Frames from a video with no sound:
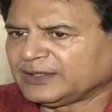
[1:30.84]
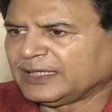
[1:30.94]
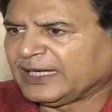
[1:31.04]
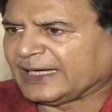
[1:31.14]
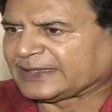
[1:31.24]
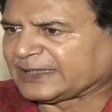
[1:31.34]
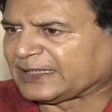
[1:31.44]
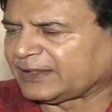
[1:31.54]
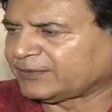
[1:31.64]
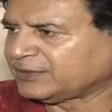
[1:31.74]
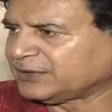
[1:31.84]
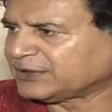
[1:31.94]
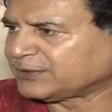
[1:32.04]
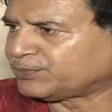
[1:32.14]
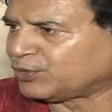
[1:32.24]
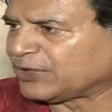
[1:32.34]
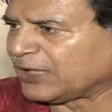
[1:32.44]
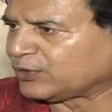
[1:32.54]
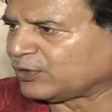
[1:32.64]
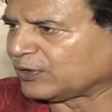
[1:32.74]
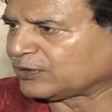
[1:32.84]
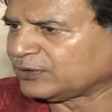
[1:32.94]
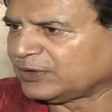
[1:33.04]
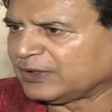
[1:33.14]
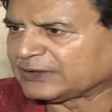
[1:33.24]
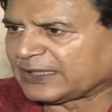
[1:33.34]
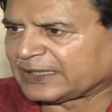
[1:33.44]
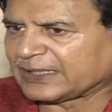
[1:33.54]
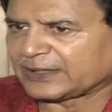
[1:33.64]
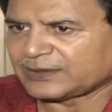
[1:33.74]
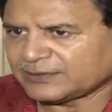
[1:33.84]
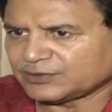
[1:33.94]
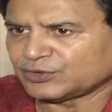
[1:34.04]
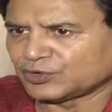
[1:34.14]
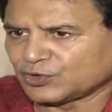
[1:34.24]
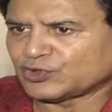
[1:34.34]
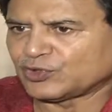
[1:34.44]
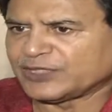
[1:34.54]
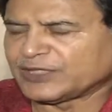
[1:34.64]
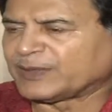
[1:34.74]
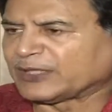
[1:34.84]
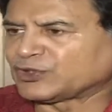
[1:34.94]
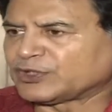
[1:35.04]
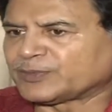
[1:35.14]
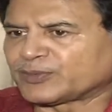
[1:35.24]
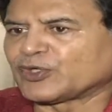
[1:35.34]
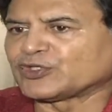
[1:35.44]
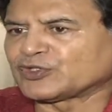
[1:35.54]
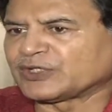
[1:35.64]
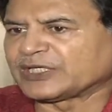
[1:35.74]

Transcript: যে কোনো পরিস্থিতি মোকাবেলায় তড়িৎ সিদ্ধান্ত গ্রহণ সহ বেশ কিছু বিষয়ে কমিশনকে